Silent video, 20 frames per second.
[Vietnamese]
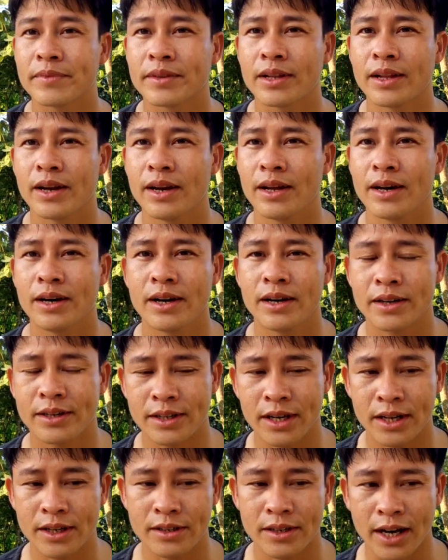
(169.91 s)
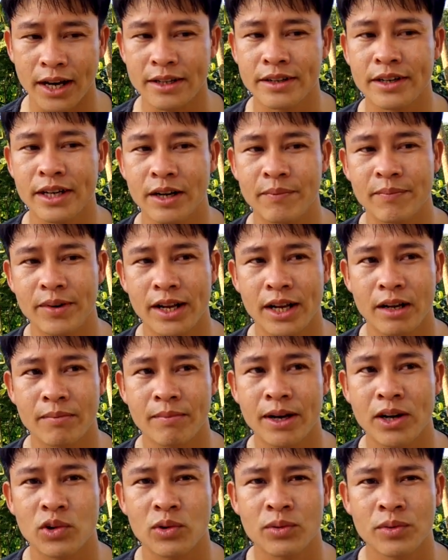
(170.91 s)
là cái thời điểm này là
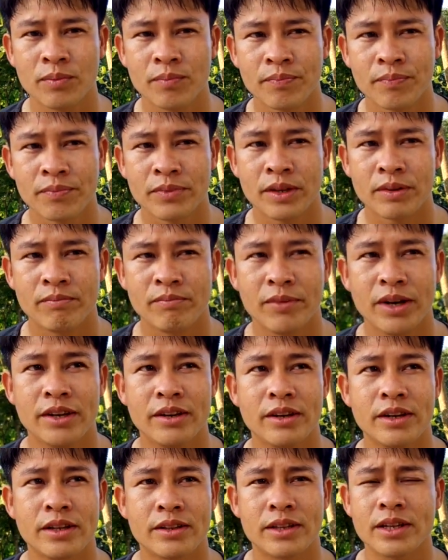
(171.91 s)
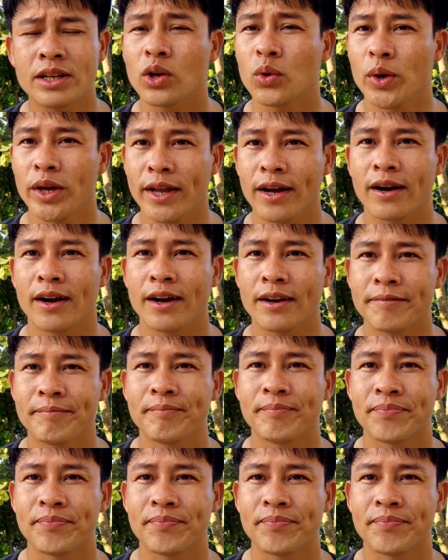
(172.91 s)
bắt đầu mình đi tích lũy chẳng hạn.